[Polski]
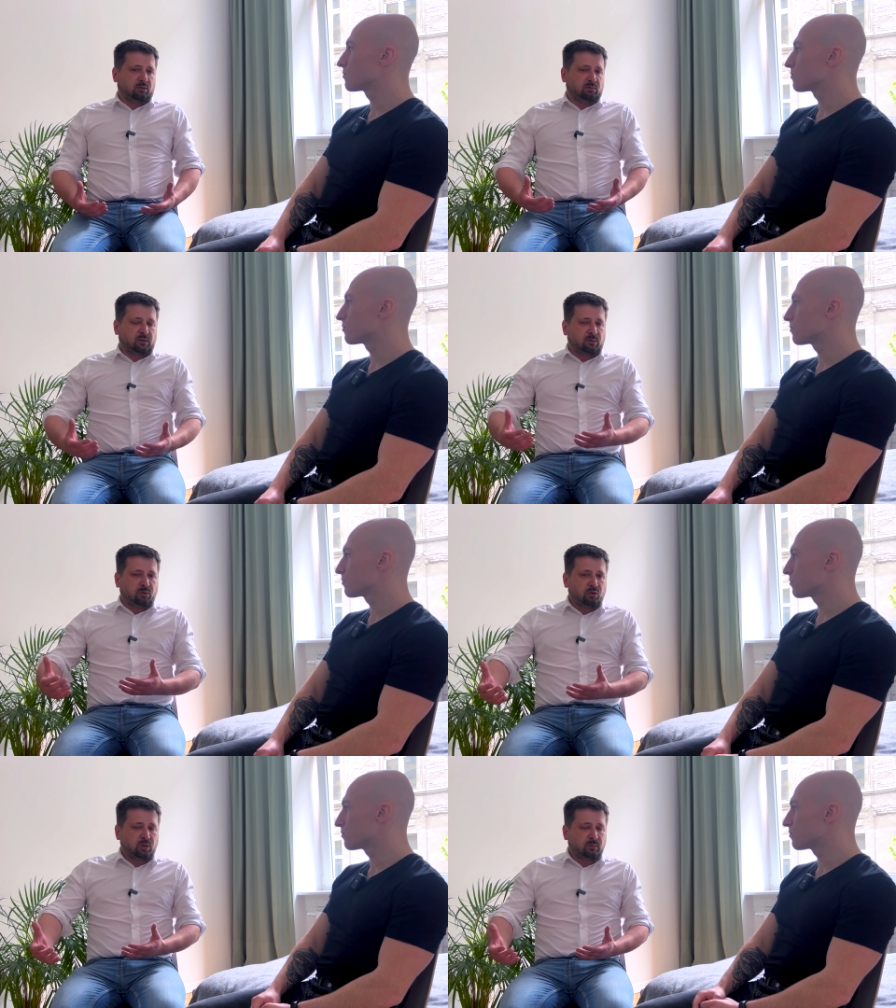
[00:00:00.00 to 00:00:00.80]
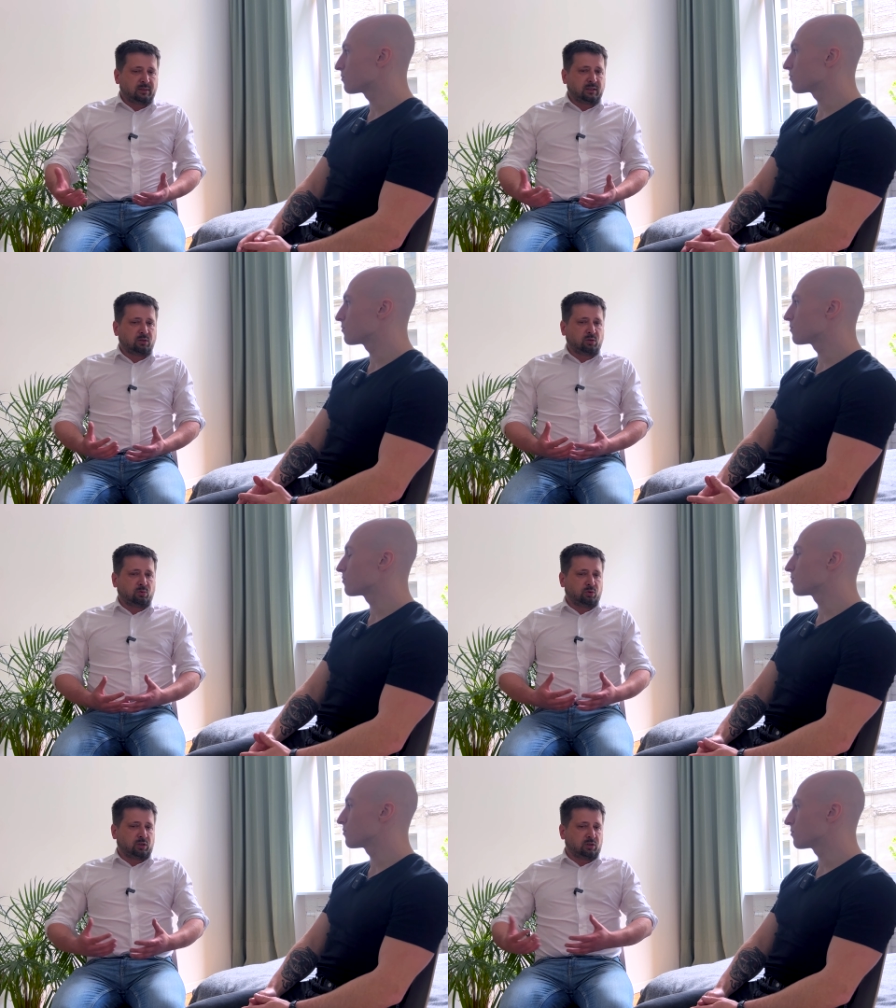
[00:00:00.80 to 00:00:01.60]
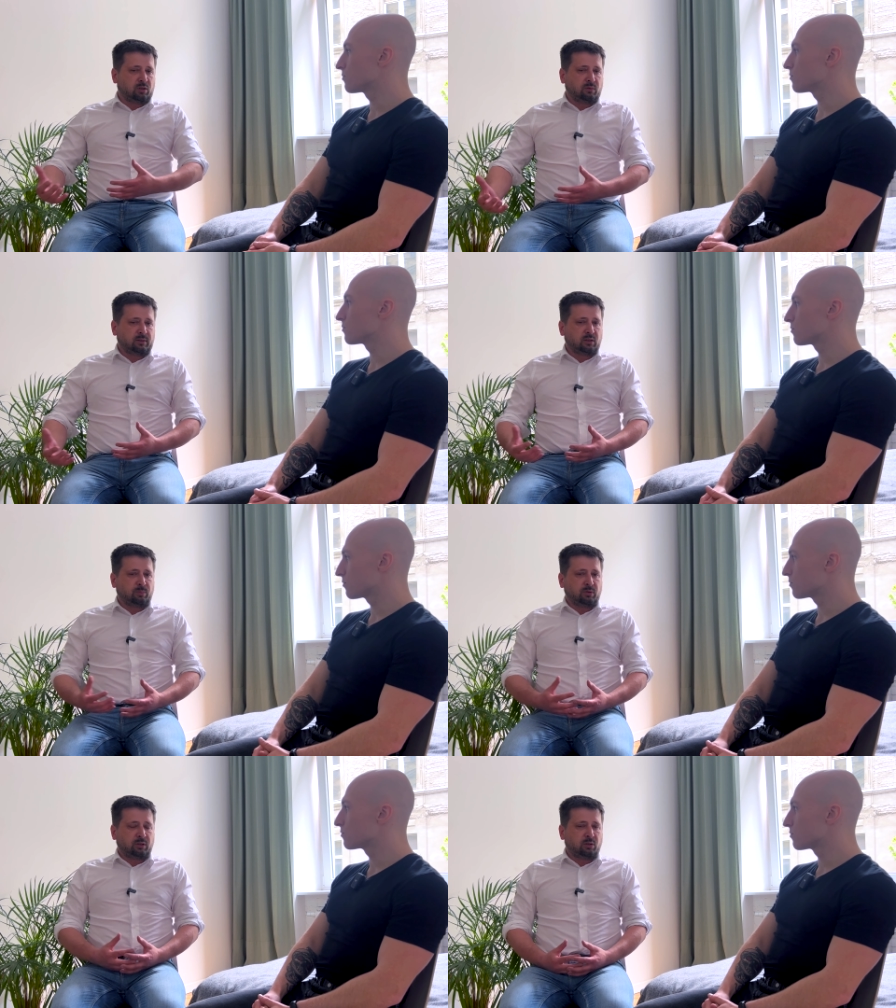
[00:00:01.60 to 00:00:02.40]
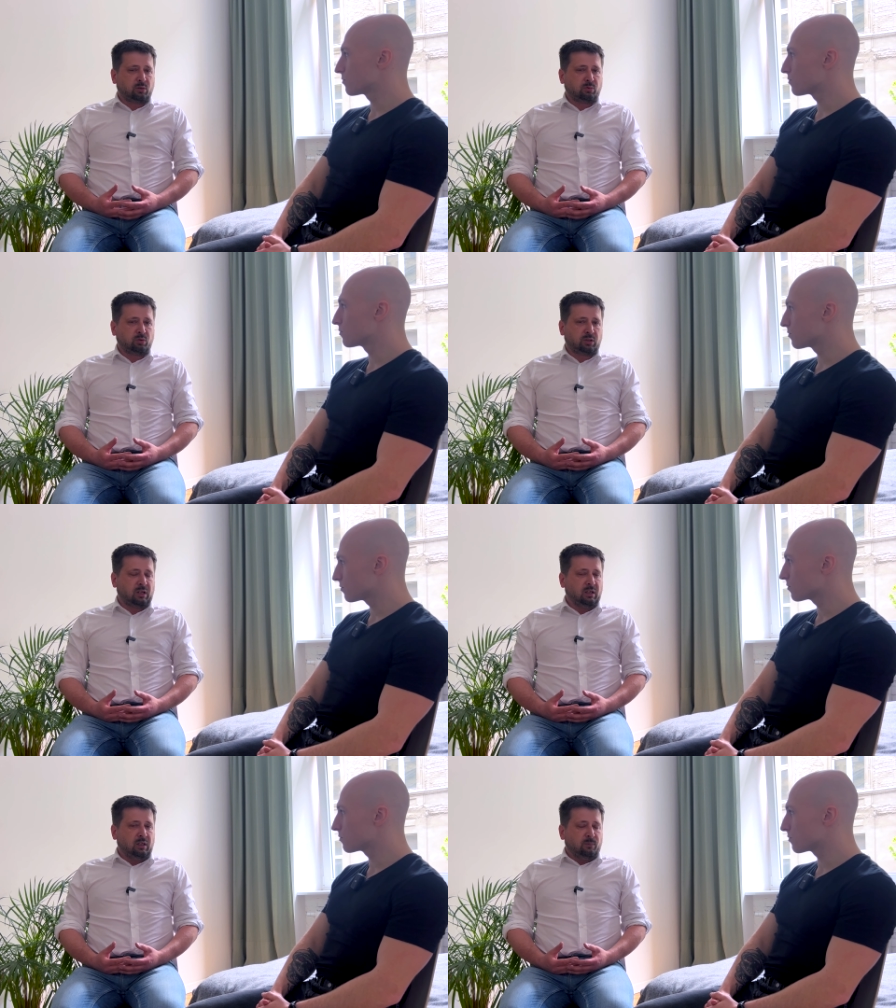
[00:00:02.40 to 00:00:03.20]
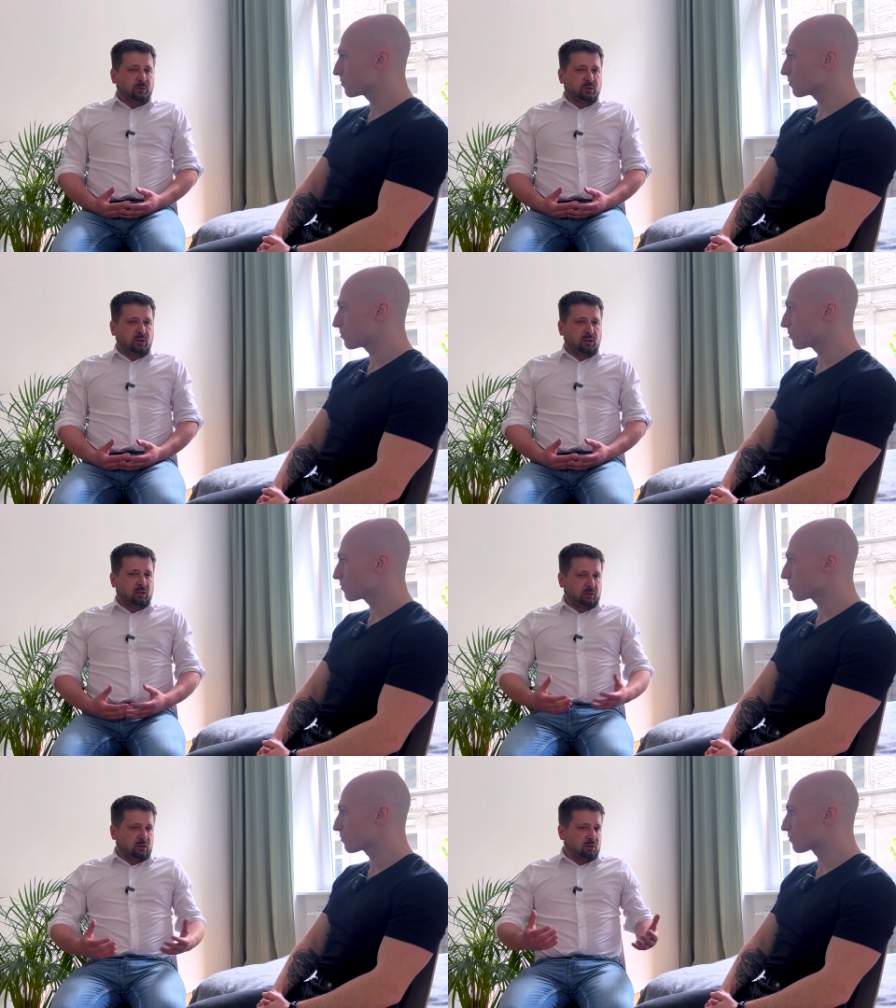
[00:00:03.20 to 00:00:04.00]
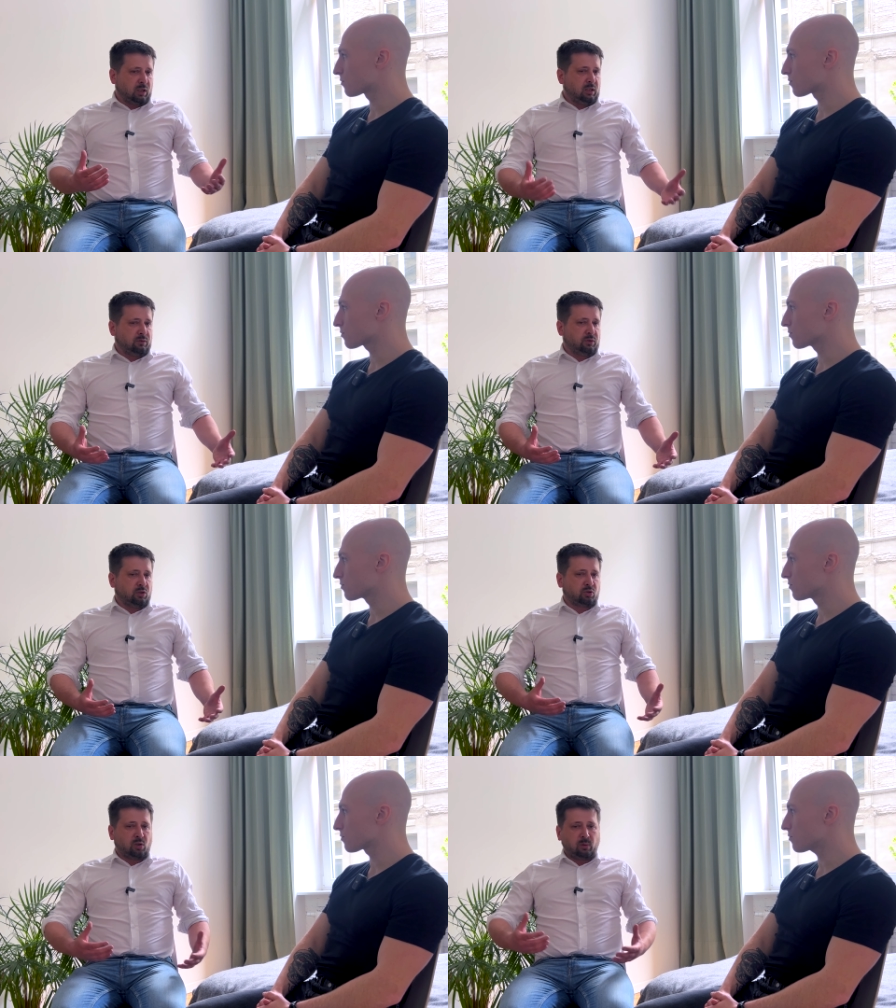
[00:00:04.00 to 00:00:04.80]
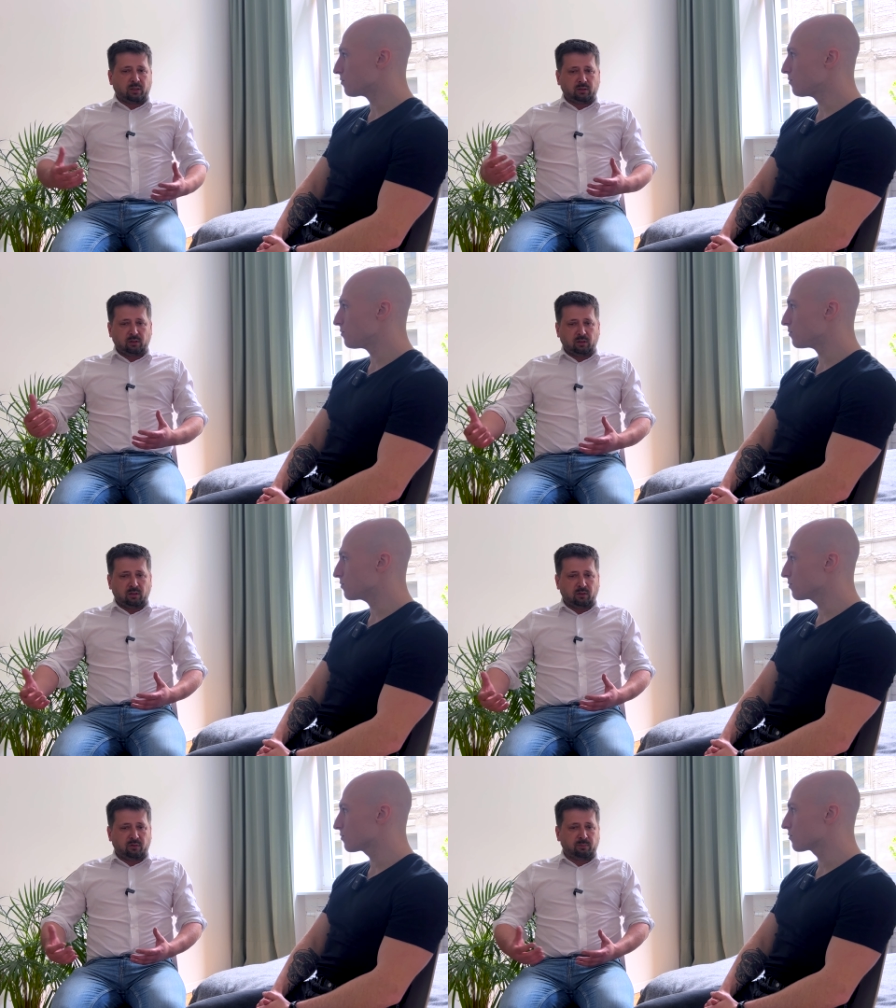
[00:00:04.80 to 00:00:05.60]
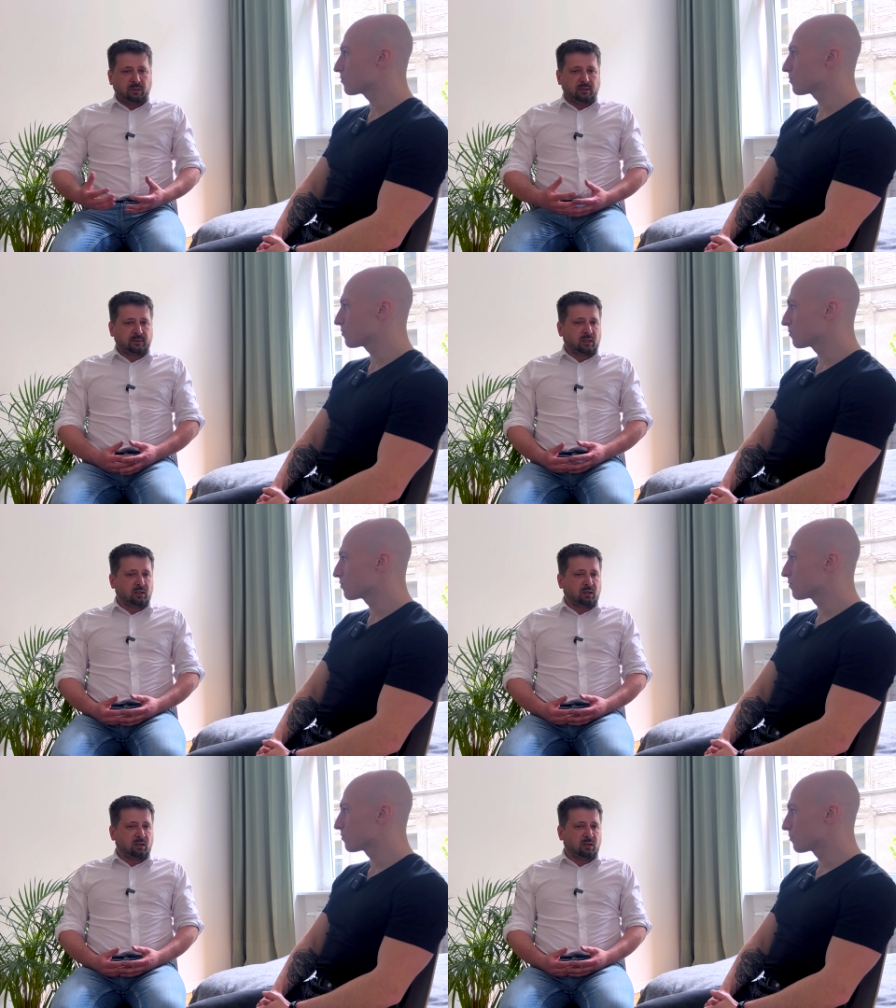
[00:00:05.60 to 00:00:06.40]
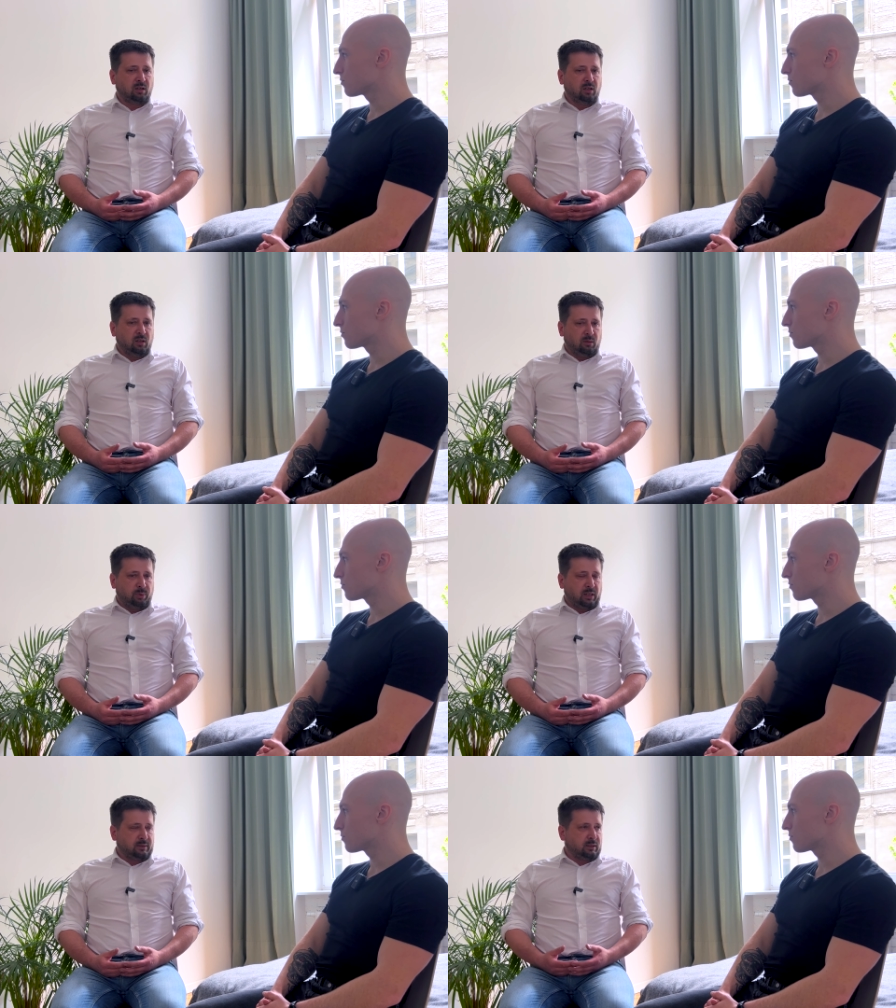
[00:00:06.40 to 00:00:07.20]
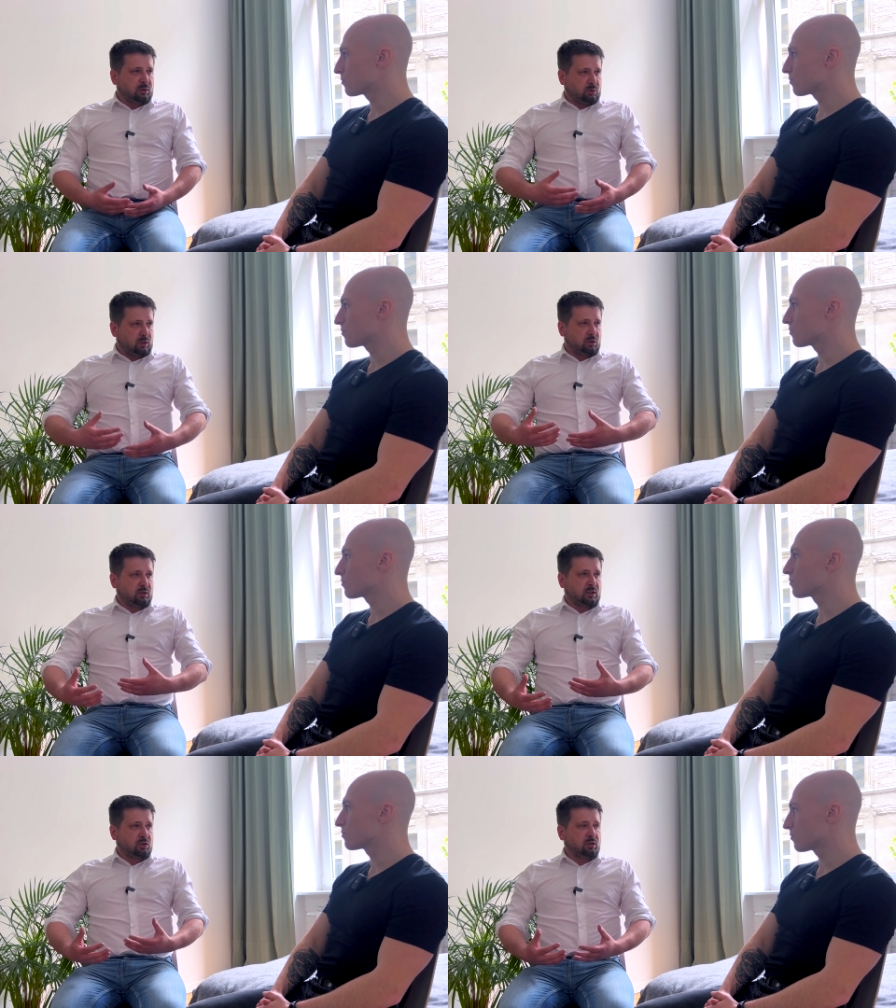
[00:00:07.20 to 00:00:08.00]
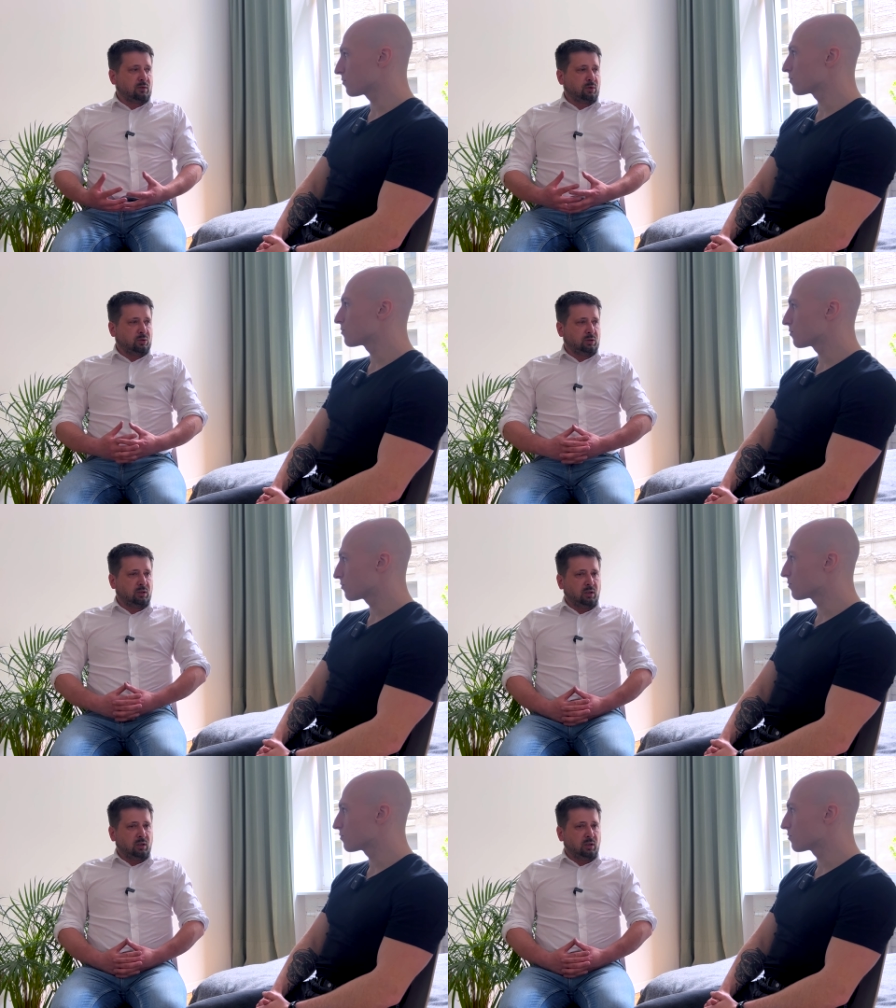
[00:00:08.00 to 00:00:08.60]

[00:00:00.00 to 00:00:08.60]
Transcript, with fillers: nie wiem, do 18 roku życia czy do 25 roku życia, gdzie ten hejt w tych szkołach, e, w miejscach e, pracy, które ktoś zaczyna, wchodzi